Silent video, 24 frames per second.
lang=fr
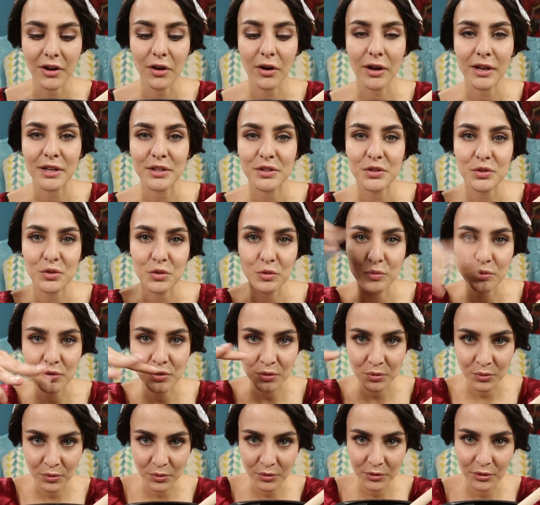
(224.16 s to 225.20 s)
Alors un
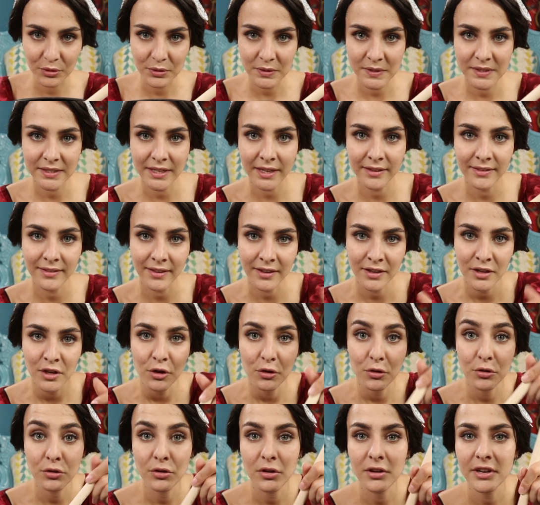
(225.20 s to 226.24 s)
soupçon de 7,
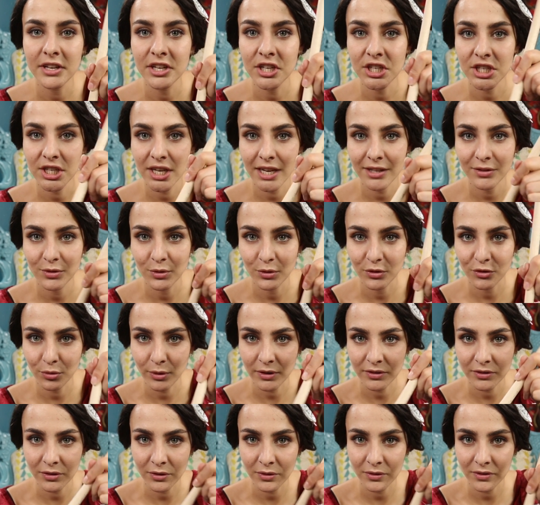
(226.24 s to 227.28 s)
une lichette de
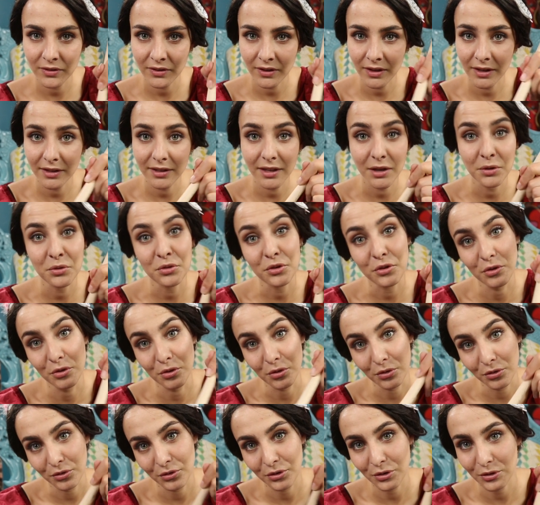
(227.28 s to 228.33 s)
65 et une
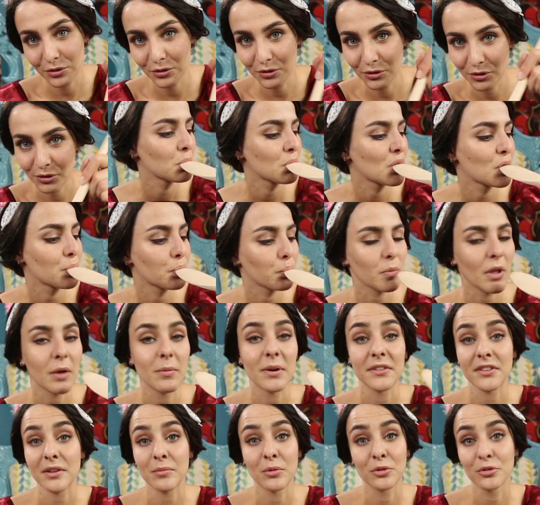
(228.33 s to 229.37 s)
goutte de 2. Ah oh
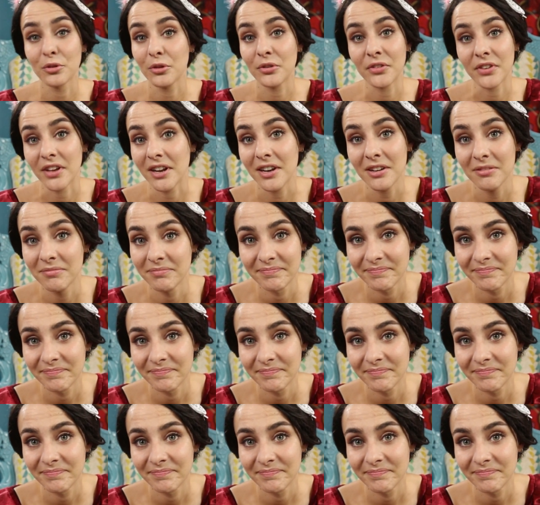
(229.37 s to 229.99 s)
bah ça manque de sel.